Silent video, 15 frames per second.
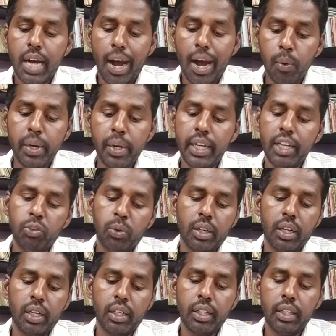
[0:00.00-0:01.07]
அவங்க என்ன
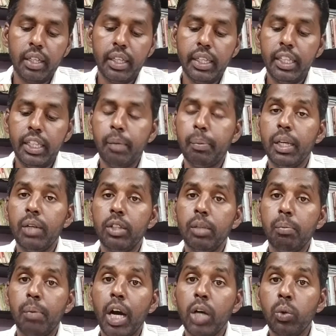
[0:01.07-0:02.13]
சொல்கிறாங்க இதுக்கு பேர் வந்து
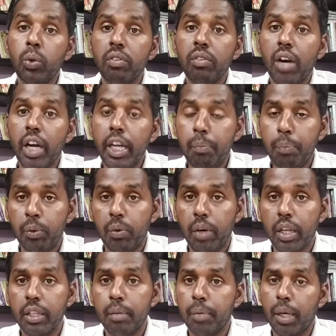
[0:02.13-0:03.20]
மானுட
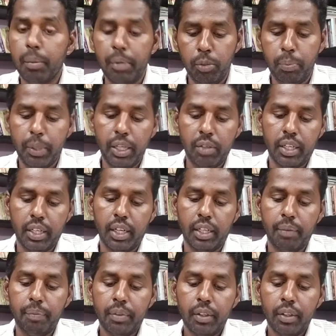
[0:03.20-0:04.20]
வாய்ப்புவாதம் அப்படின்னு பேர் வைக்கிறாங்க